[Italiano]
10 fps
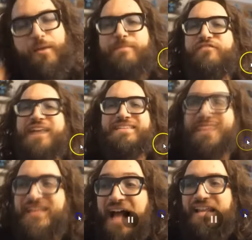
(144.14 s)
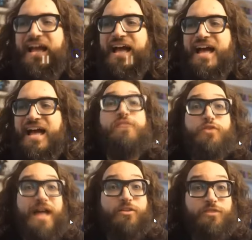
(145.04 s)
eh, mai fatte in eh. Italia. Eh. Ero
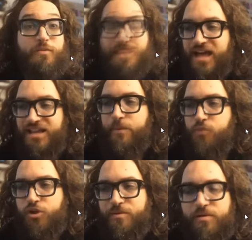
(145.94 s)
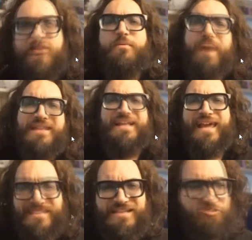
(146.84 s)
rifiutato di guardarla, poi buon Robert Quack mi ha detto, ma
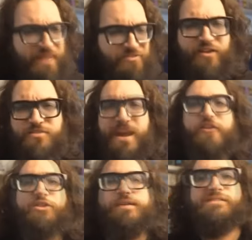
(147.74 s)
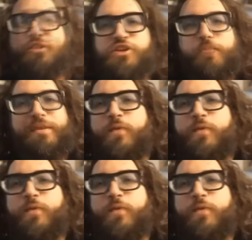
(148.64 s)
guardala che secondo me non è così male. Ah, se lo dice